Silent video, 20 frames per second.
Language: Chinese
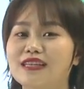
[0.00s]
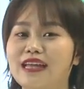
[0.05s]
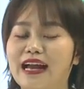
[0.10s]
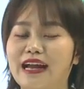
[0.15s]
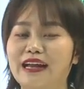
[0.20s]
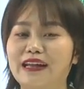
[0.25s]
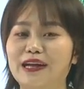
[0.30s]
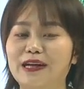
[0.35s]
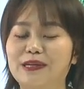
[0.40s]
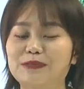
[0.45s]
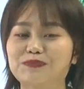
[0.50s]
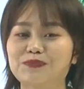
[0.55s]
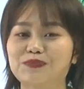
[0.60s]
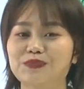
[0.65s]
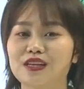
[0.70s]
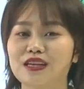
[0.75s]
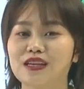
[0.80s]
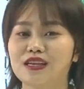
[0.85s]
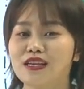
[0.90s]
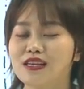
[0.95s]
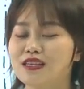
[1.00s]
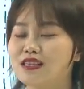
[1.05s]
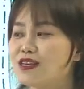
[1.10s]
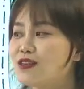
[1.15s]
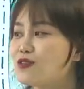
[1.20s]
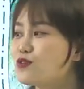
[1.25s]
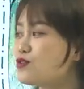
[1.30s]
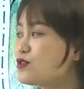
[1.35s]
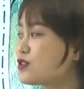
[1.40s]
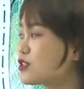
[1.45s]
来了。
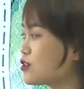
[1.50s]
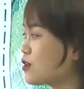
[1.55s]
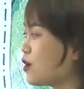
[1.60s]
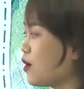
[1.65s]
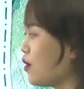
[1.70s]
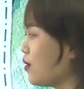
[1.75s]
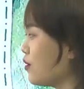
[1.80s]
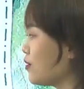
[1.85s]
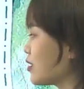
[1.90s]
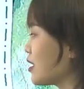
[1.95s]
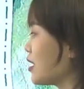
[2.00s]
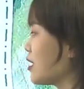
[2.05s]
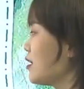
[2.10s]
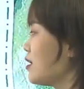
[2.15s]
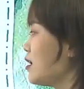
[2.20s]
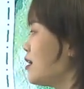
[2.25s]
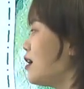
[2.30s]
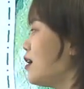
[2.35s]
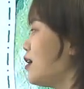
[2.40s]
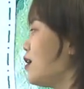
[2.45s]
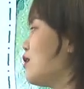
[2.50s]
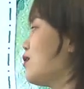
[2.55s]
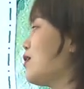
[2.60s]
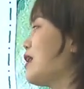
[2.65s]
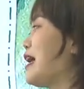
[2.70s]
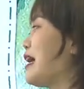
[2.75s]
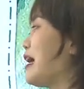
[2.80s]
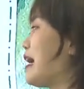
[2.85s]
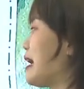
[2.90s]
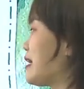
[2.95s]
隐居之后呢，后
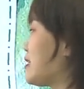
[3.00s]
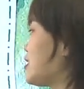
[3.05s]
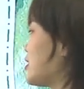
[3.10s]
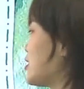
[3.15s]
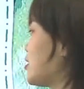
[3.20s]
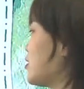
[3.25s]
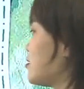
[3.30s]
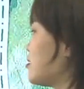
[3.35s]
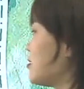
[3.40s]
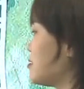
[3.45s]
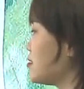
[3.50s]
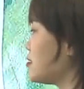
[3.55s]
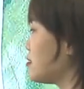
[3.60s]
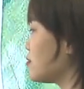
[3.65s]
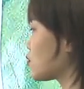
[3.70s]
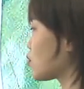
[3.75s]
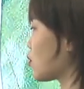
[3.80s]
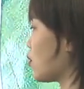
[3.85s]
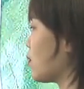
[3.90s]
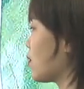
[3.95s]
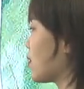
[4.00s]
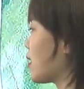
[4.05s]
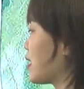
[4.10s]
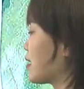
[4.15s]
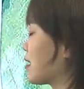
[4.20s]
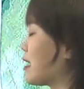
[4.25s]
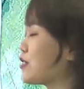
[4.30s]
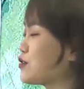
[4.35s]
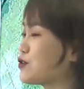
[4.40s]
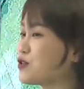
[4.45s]
来呀，这个重
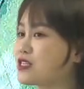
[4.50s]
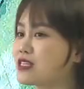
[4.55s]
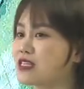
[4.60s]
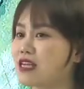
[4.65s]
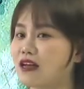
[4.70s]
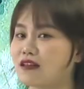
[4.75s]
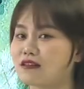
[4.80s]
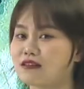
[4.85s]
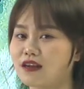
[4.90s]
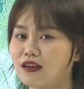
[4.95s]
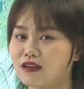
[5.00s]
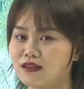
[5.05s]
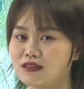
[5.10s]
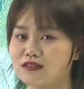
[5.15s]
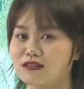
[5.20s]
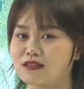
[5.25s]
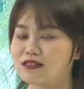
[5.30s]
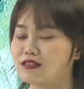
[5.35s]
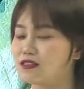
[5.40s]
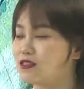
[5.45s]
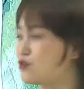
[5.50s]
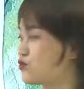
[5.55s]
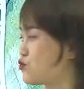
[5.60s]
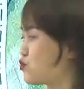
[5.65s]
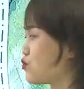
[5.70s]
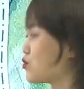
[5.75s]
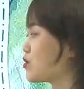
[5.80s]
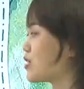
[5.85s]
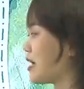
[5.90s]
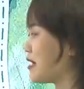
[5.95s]
耳他就想到了自己
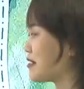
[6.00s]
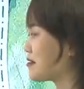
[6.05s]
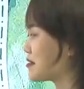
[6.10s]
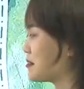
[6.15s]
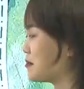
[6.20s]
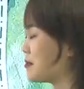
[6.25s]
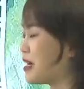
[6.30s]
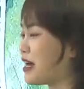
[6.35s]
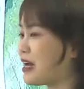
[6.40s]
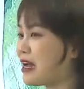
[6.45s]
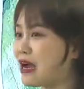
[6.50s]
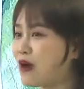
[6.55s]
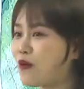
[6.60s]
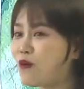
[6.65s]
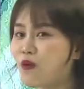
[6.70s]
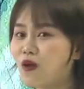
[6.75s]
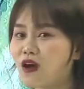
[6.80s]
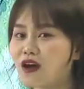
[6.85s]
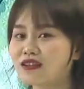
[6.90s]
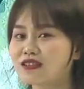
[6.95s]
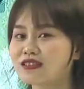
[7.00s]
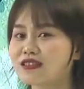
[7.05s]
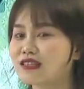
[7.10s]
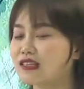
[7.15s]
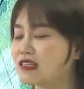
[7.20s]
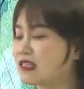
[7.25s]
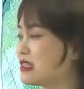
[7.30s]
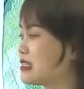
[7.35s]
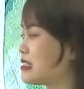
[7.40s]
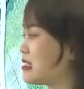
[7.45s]
居然怎么样呀，忘记
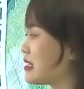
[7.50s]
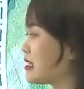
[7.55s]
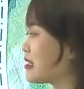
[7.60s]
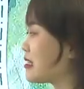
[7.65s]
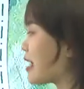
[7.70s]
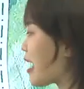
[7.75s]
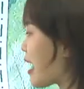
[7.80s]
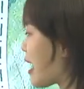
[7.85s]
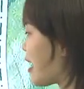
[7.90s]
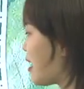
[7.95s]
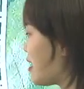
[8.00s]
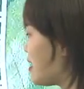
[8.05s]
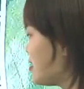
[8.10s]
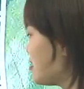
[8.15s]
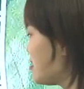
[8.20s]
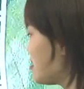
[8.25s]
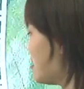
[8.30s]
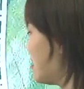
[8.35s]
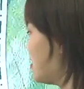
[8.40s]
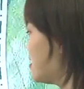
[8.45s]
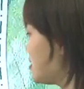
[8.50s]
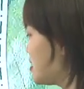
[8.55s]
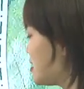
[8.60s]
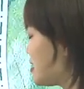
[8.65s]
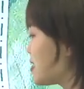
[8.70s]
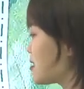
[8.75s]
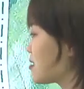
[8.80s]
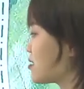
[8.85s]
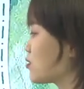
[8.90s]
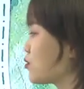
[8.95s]
了自己的大恩人
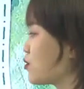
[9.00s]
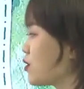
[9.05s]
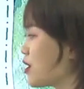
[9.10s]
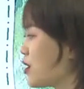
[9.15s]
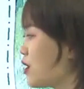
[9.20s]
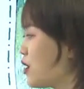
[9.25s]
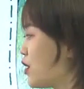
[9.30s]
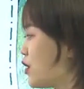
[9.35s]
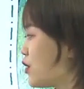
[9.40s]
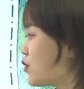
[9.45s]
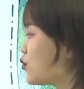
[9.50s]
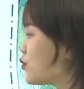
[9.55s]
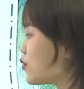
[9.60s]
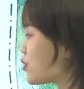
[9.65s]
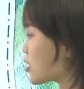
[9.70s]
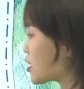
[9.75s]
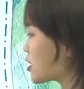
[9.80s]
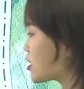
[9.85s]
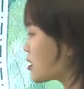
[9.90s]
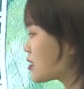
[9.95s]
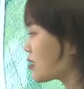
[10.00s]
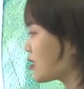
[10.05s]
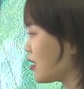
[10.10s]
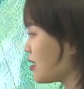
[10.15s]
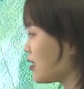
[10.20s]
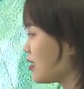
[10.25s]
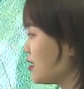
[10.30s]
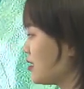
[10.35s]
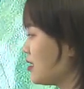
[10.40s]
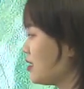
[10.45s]
介子推，于是
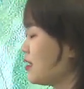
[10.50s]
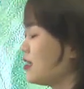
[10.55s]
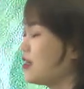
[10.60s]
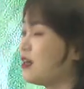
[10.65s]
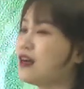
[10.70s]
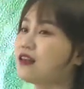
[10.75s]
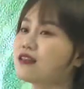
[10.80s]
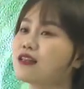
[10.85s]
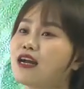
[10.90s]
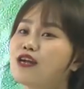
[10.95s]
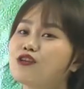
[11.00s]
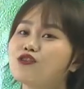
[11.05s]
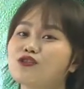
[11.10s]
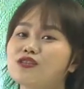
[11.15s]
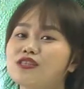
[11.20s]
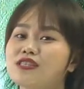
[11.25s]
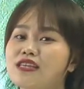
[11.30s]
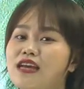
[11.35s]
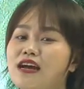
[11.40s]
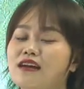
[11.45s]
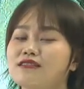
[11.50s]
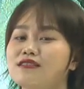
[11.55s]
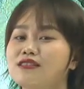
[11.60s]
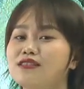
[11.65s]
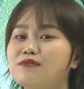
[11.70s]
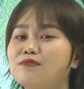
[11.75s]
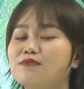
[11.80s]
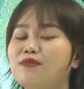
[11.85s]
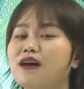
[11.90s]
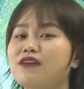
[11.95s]
呢。啊，他就想
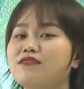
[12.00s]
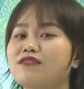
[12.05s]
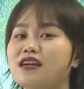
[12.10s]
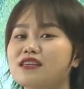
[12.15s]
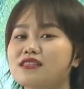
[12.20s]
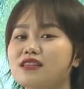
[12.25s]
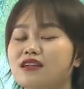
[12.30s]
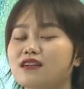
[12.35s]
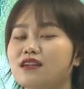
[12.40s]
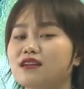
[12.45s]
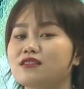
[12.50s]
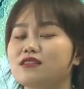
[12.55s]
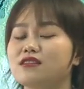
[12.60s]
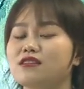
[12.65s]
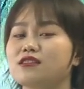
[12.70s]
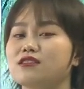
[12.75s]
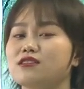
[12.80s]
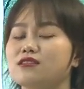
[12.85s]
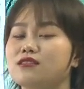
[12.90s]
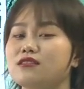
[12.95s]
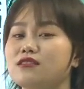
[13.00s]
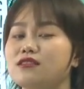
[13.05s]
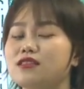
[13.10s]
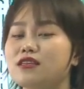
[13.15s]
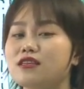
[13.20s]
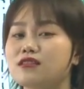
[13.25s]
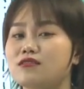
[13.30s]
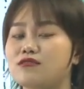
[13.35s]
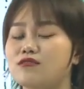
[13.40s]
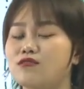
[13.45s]
尽办法，想让介子
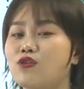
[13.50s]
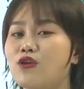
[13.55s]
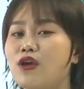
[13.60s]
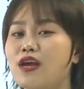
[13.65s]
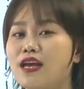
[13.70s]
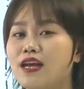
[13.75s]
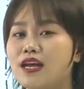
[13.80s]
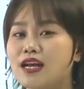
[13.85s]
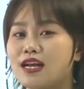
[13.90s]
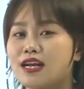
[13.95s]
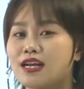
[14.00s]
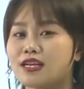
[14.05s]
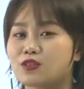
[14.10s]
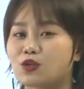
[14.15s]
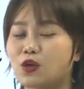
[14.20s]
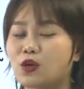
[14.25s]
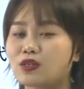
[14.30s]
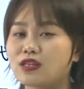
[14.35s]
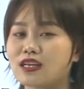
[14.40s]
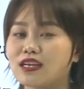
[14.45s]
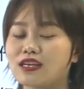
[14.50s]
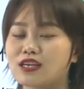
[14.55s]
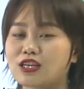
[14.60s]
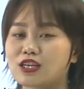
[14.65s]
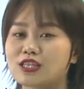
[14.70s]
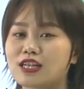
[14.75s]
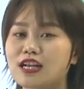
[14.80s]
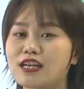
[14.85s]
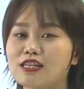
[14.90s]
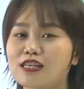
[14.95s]
介子推从那个
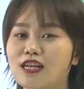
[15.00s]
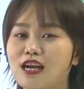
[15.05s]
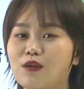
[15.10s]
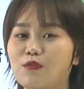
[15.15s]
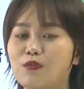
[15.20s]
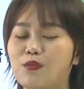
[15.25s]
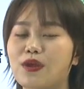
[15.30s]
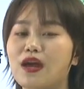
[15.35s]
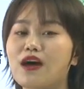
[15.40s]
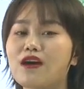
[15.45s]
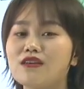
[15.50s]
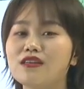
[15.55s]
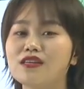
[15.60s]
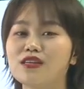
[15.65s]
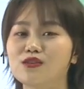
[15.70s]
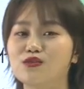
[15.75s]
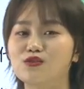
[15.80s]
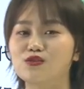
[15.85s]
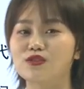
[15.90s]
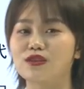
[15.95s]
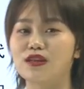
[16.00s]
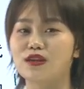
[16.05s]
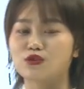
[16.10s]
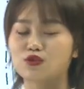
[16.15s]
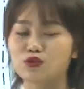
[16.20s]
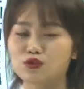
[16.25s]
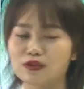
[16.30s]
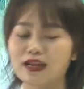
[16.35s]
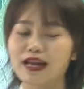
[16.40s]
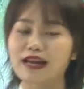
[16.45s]
山上不要隐居了，
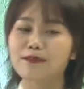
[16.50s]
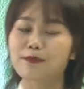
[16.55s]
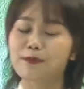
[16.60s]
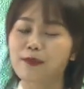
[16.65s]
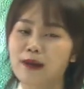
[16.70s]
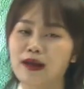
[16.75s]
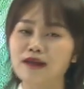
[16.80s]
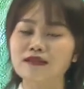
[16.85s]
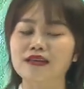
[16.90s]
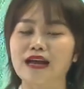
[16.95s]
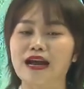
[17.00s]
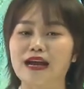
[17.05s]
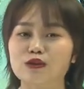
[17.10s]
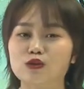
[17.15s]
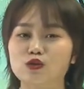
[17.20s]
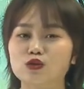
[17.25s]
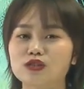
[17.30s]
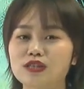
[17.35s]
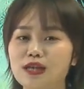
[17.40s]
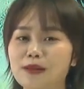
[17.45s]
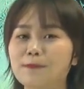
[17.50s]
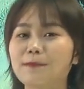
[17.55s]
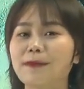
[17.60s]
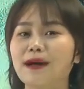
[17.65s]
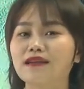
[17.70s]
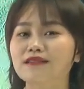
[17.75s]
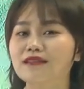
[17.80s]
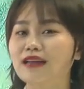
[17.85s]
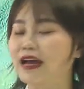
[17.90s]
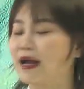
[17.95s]
出来帮他出山
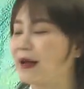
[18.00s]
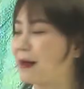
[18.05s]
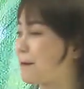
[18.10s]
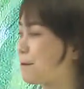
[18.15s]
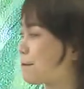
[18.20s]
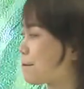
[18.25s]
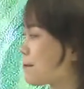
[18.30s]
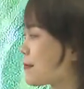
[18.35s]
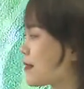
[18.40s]
帮他。